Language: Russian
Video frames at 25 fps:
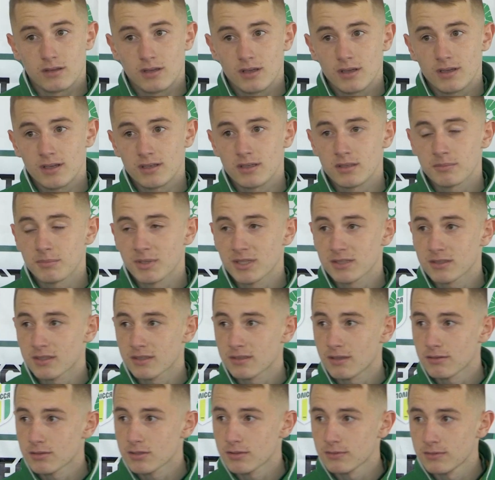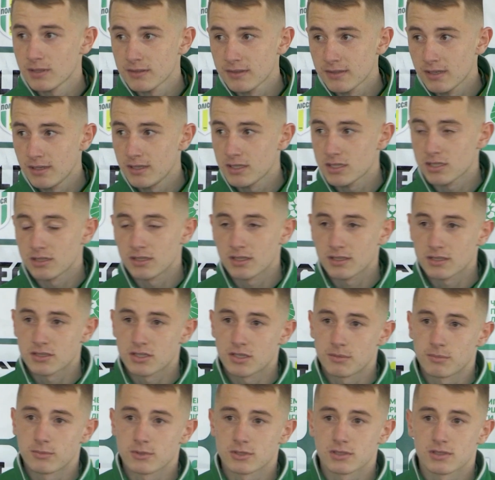Я не би сказав, що в нас сильніше нас
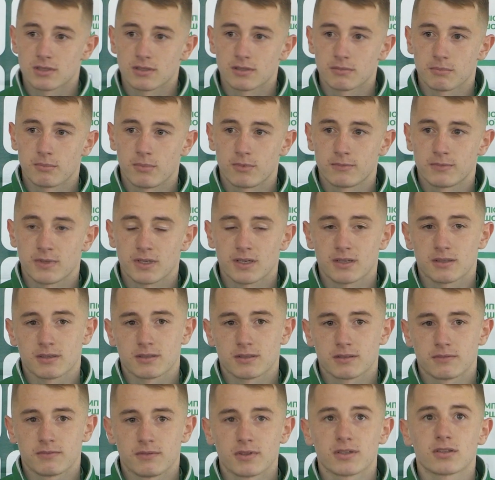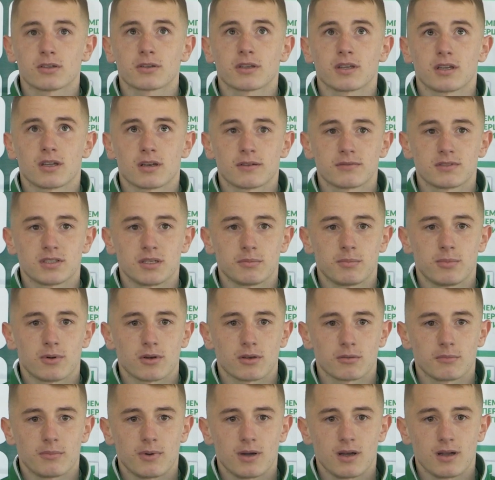чимось в них високі гравці,
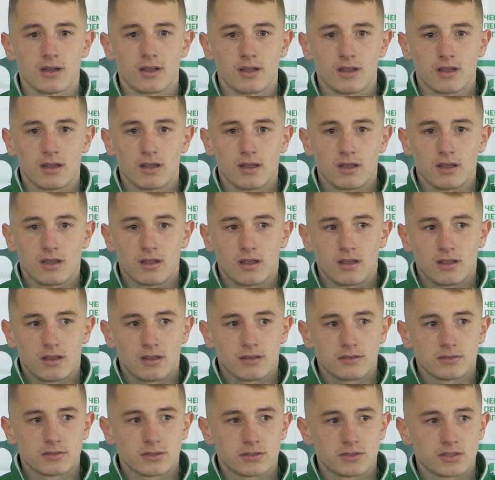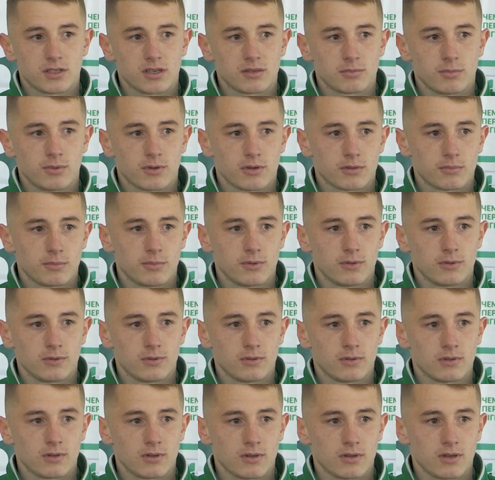боротьба. Все через боротьбу.
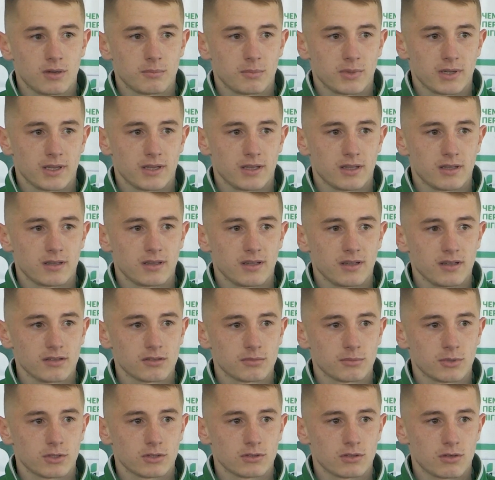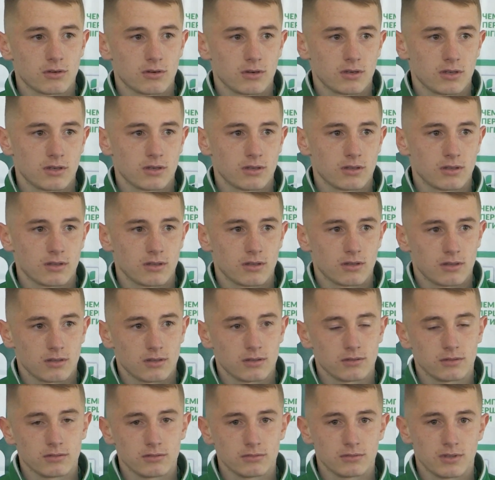А ми низом контроль.
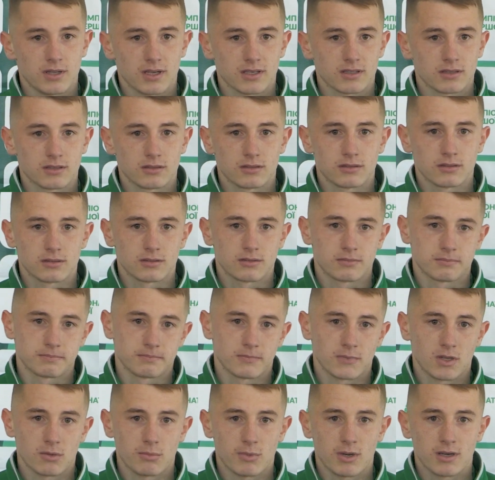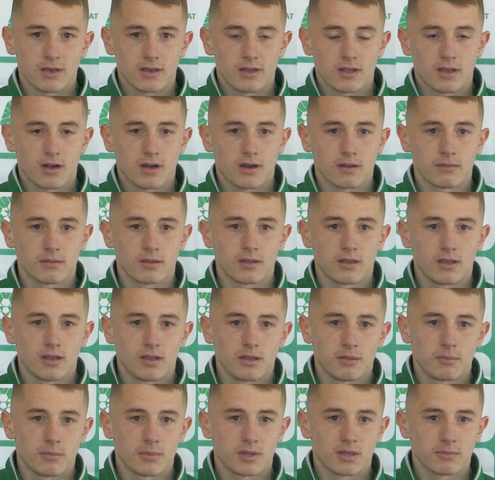Ну так нормальна гра.
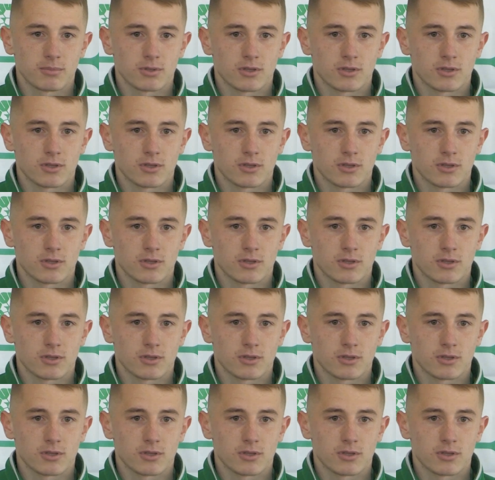Мені